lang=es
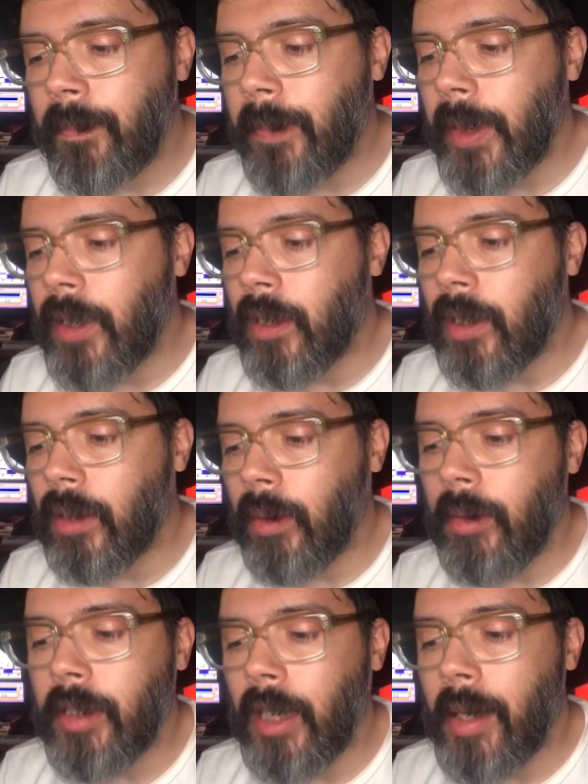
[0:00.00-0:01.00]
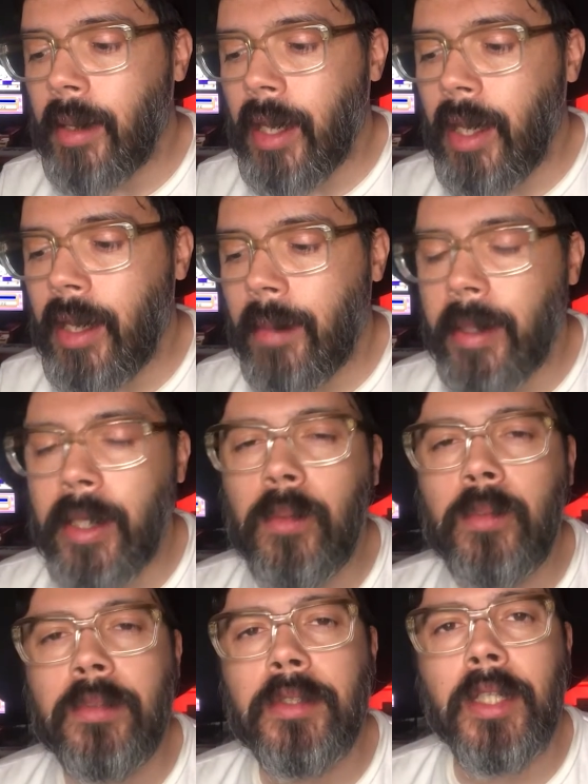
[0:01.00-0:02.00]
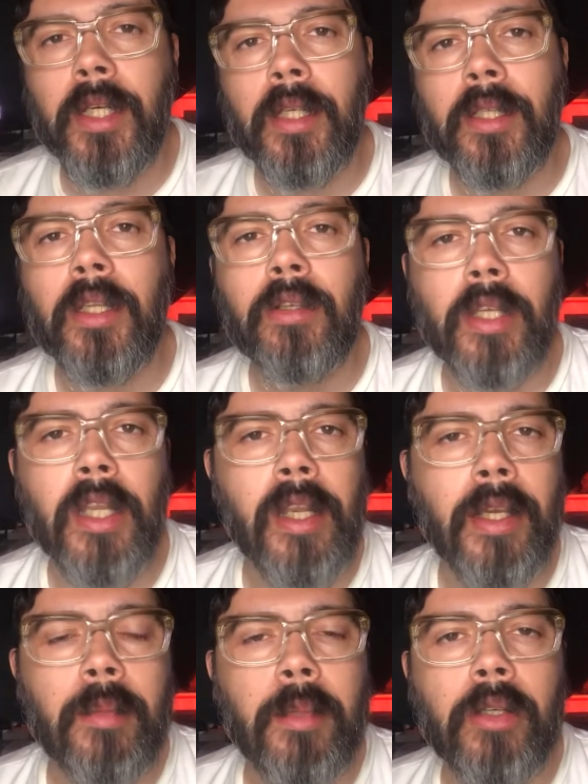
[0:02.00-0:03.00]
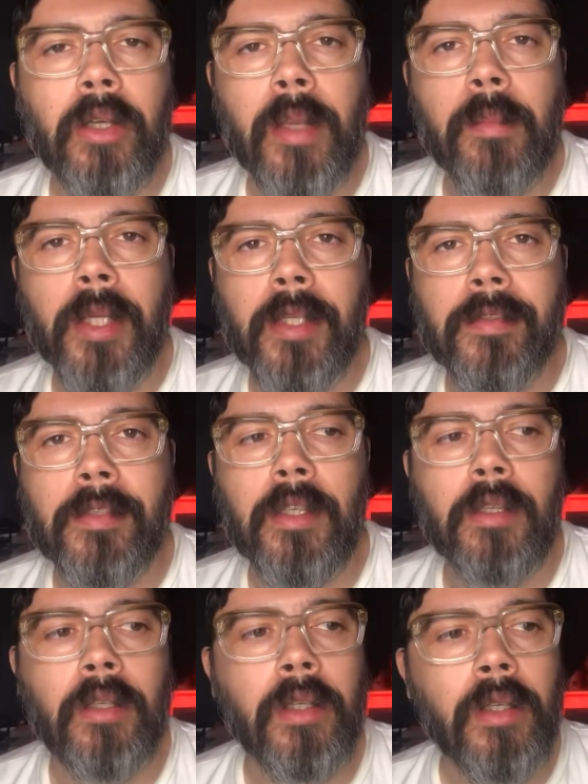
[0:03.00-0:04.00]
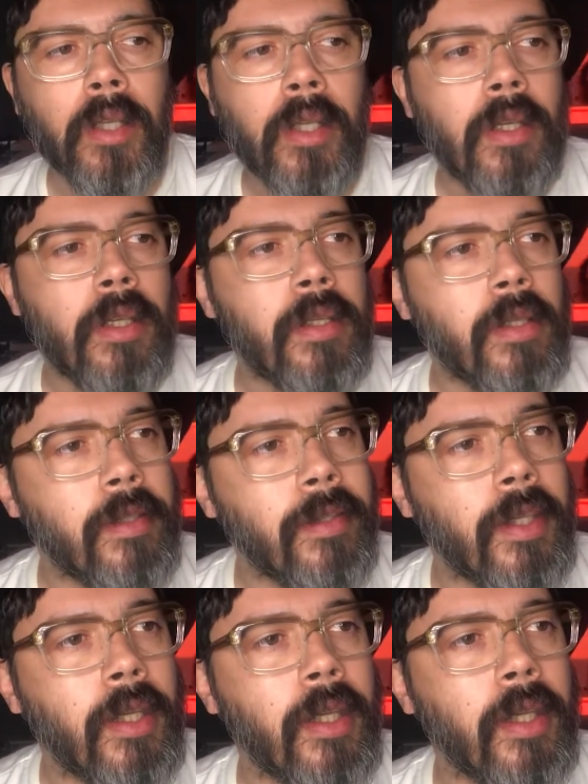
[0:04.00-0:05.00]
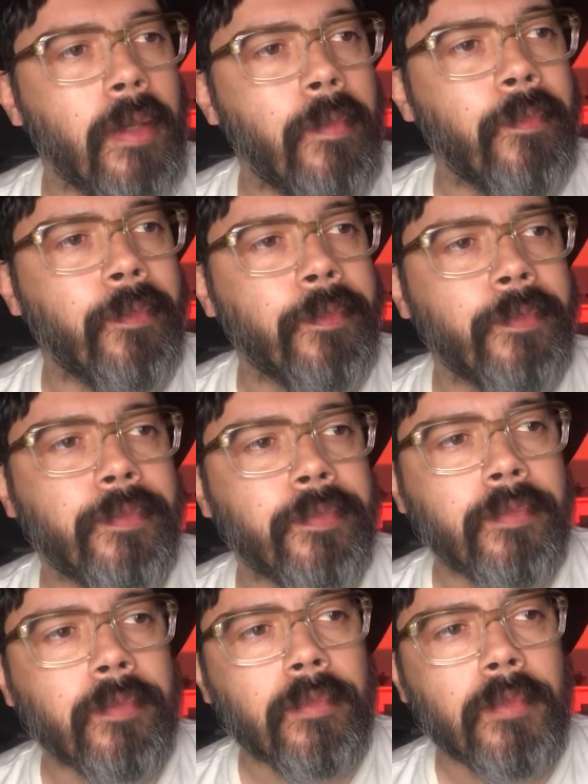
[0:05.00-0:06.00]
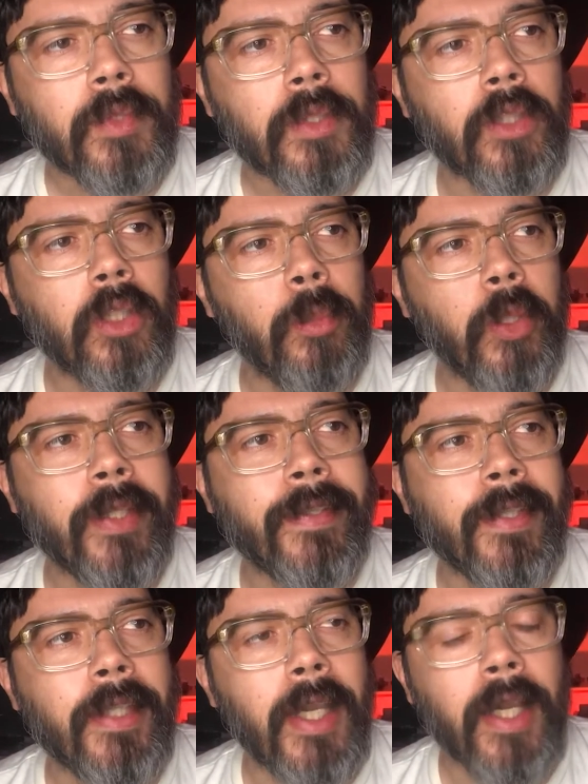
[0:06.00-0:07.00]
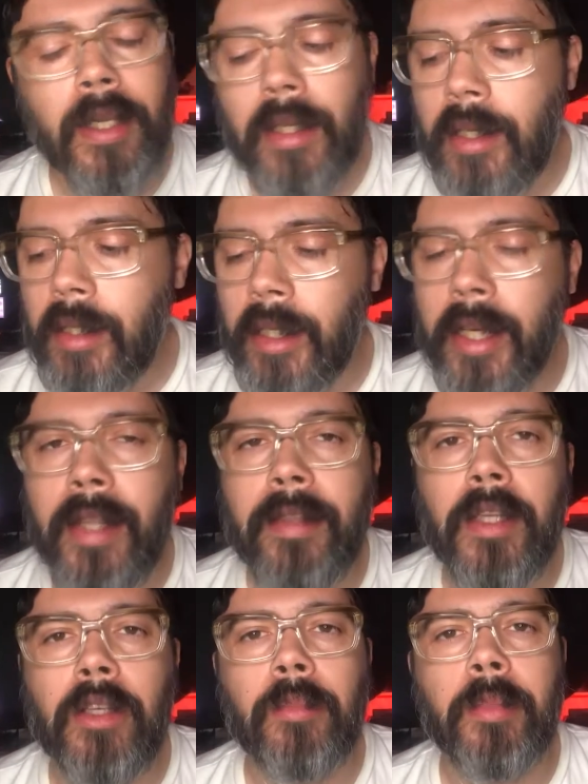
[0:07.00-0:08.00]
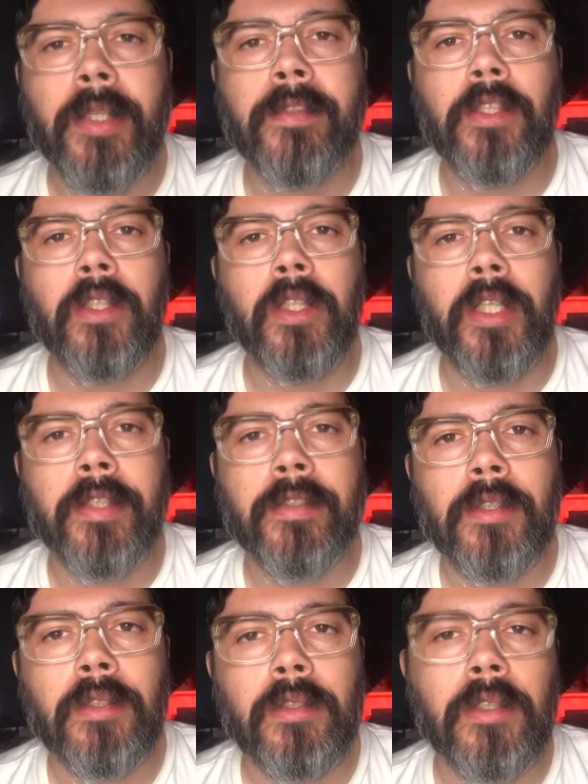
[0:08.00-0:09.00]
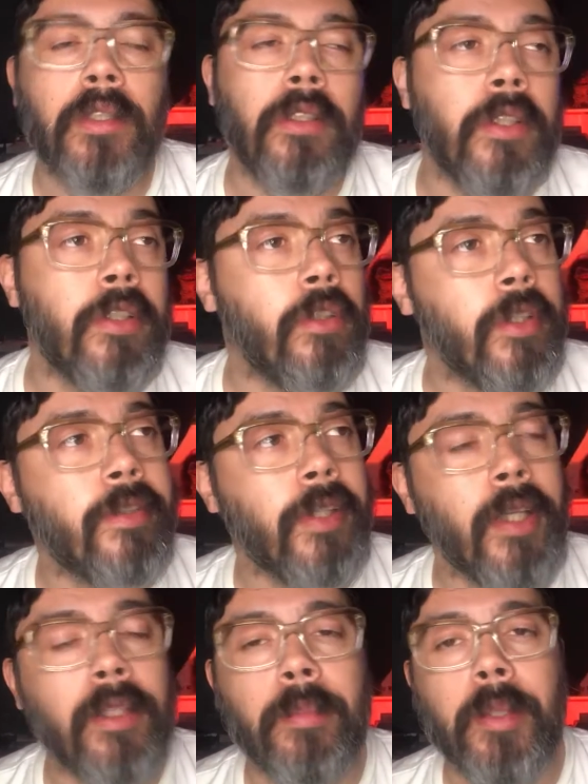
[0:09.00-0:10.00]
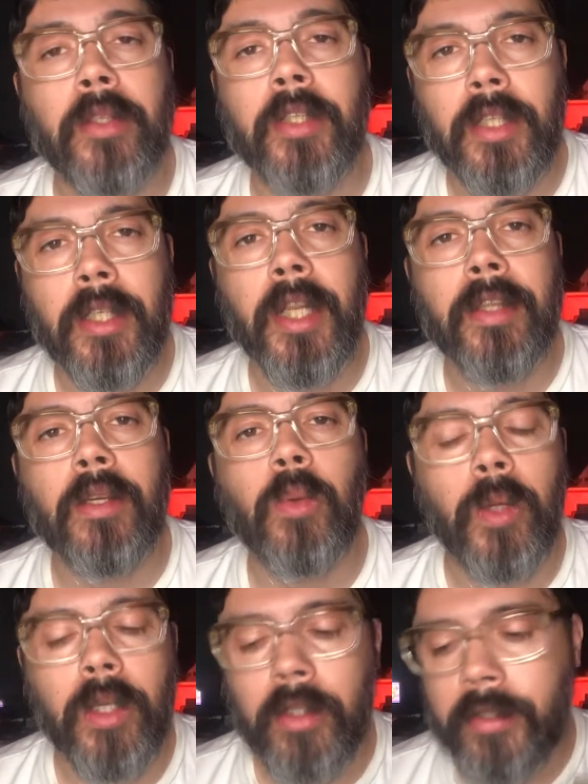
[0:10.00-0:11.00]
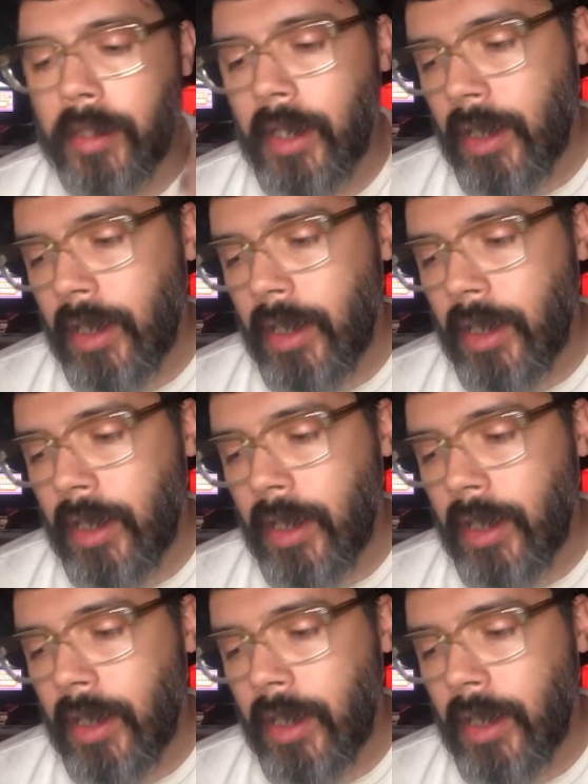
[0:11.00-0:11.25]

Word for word: pero volviendo a la, pregunta, creo que es la que mejor ha envejecido. Eh, tiene, mm, como decía, grandes conversiones. No, no lo decía antes, pero tiene grandes juegos.